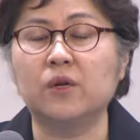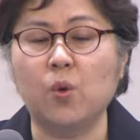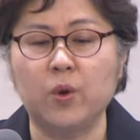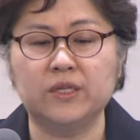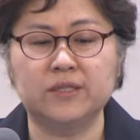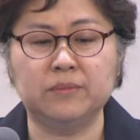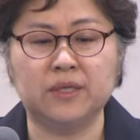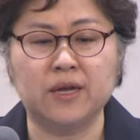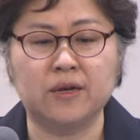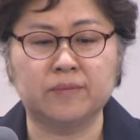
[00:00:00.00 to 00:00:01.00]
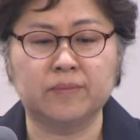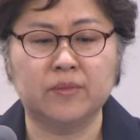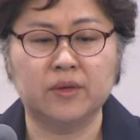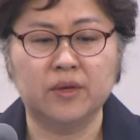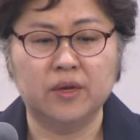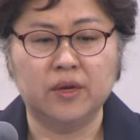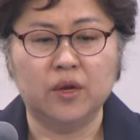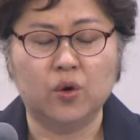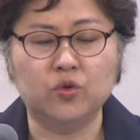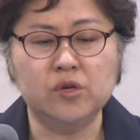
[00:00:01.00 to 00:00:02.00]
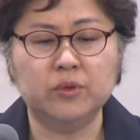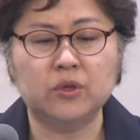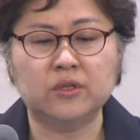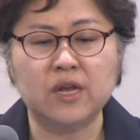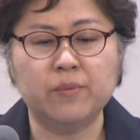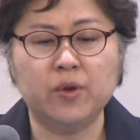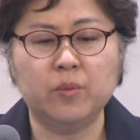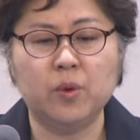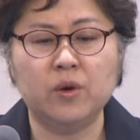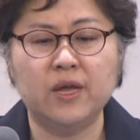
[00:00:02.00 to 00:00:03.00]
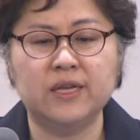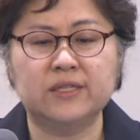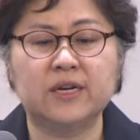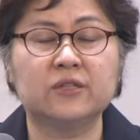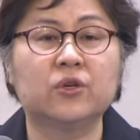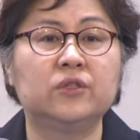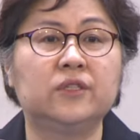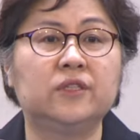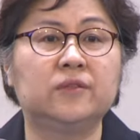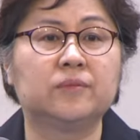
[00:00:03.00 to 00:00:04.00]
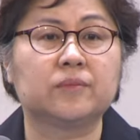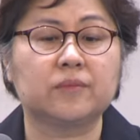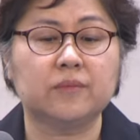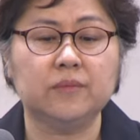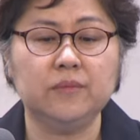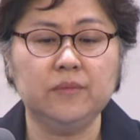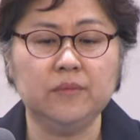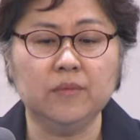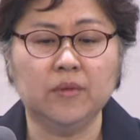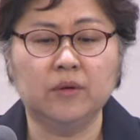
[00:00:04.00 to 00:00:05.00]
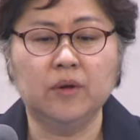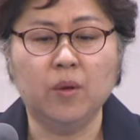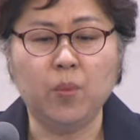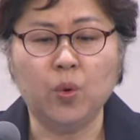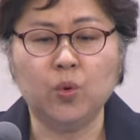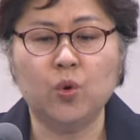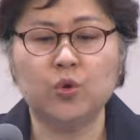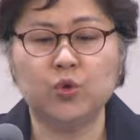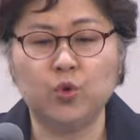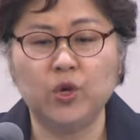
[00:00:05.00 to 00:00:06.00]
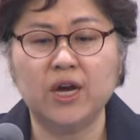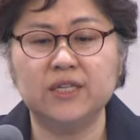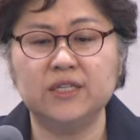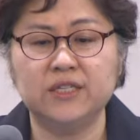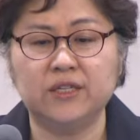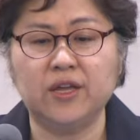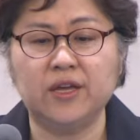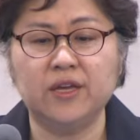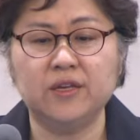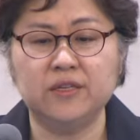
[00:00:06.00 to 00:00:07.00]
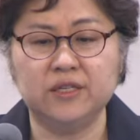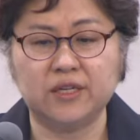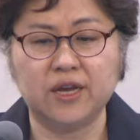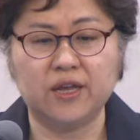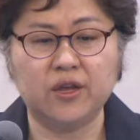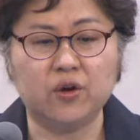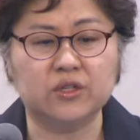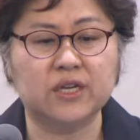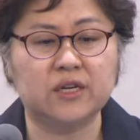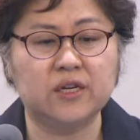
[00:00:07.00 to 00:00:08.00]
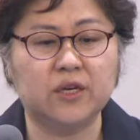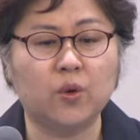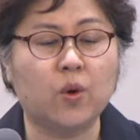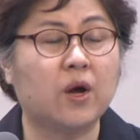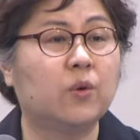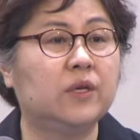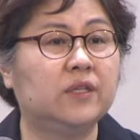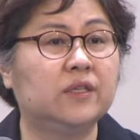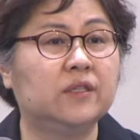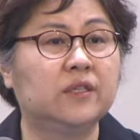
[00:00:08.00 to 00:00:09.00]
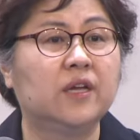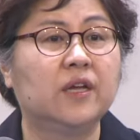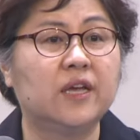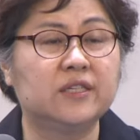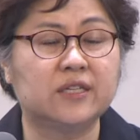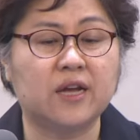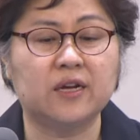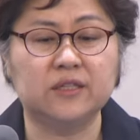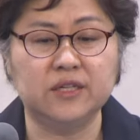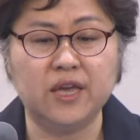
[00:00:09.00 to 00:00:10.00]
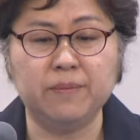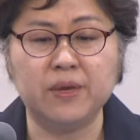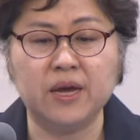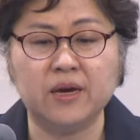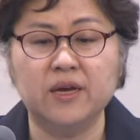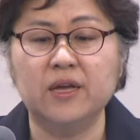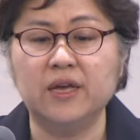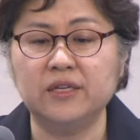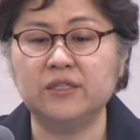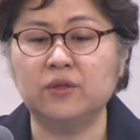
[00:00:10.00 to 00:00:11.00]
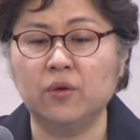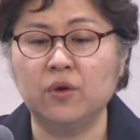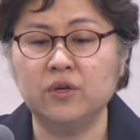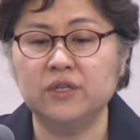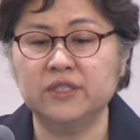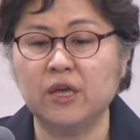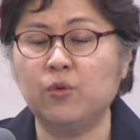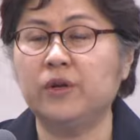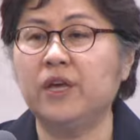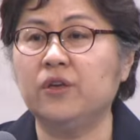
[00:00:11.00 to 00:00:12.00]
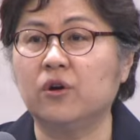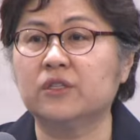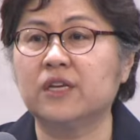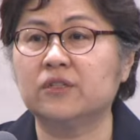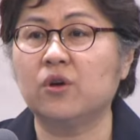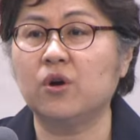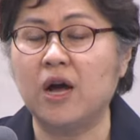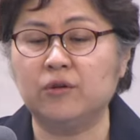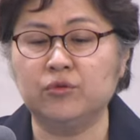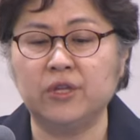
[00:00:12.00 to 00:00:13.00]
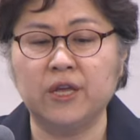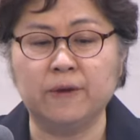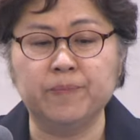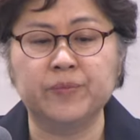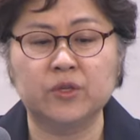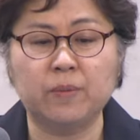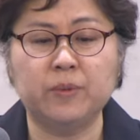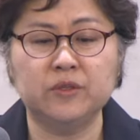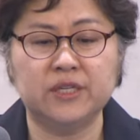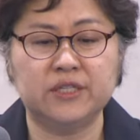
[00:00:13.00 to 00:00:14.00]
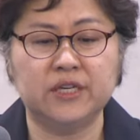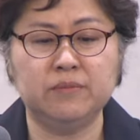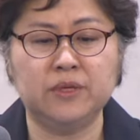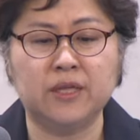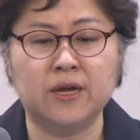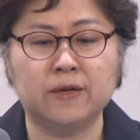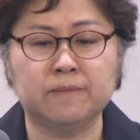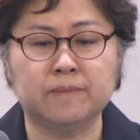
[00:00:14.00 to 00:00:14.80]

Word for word: 고했습니다. 오늘부터 살펴볼 에스라서는 포로 귀한 시대 이스라엘의 역사를 기록하고 있는 에스라, 느헤미야, 에스더 세 권의 역사서 가운데 첫 번째 책입니다.